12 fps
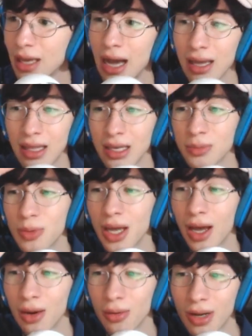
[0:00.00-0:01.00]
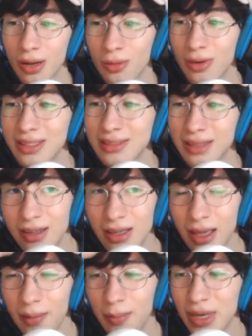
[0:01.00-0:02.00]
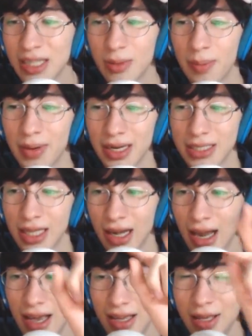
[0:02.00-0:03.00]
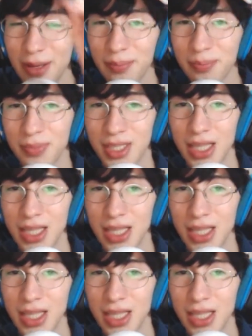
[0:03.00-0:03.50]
Aquí les voy a dejar una encuesta que les va a aparecer la I y